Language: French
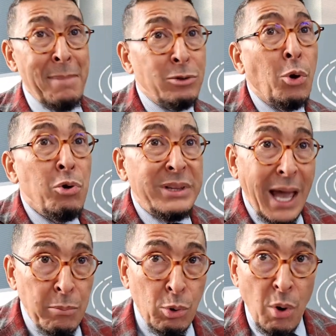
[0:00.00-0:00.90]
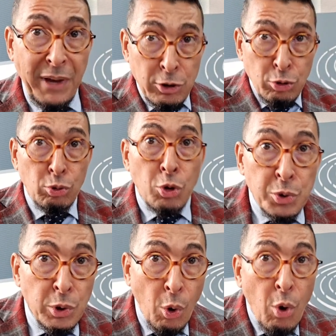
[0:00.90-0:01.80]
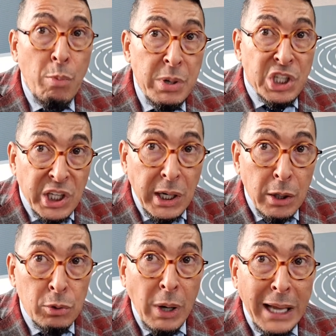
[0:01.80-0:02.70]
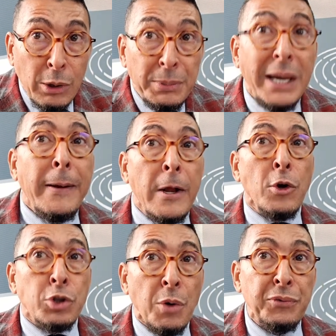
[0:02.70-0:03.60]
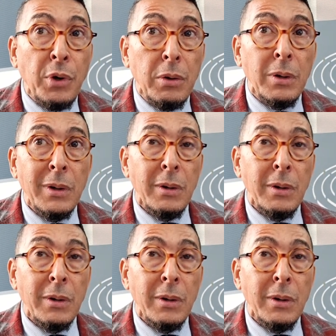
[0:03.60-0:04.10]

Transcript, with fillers: Maintenant, le terme conversion, je suis obligé de l'adopter, sauf que